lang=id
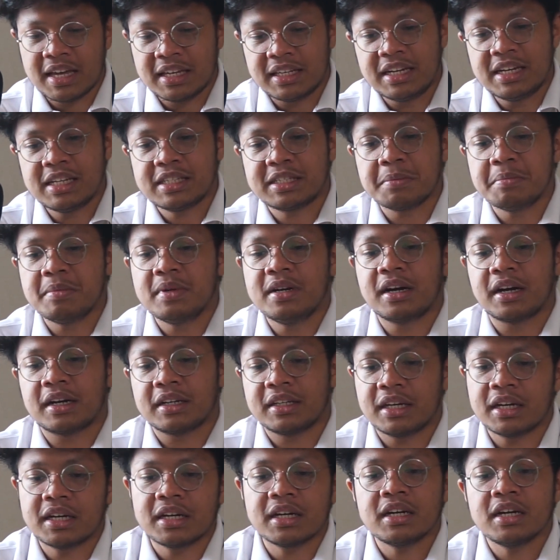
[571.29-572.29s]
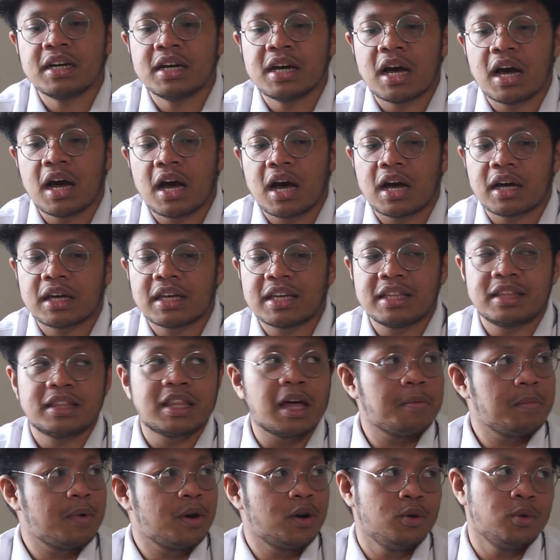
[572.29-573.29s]
Jadi sebenarnya
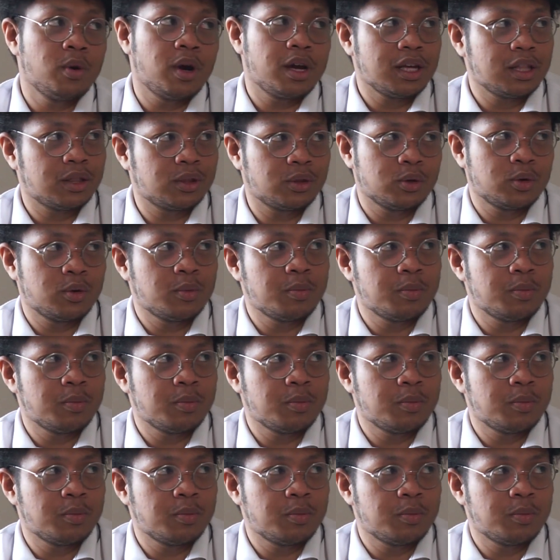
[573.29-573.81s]
kita berdua itu